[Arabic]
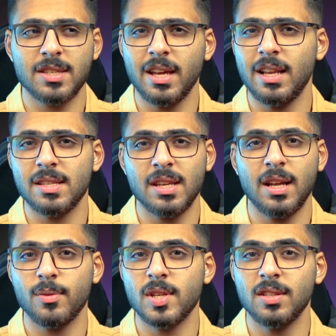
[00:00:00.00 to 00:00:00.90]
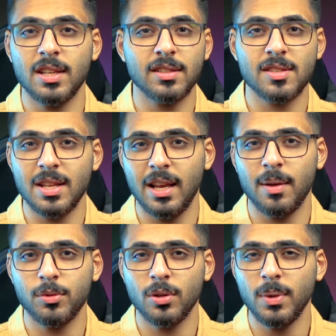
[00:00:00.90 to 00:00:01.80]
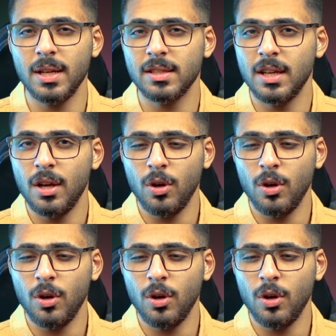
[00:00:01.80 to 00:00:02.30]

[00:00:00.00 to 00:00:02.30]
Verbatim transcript: صار لها سنة أو سنتين تصنع لابتوبات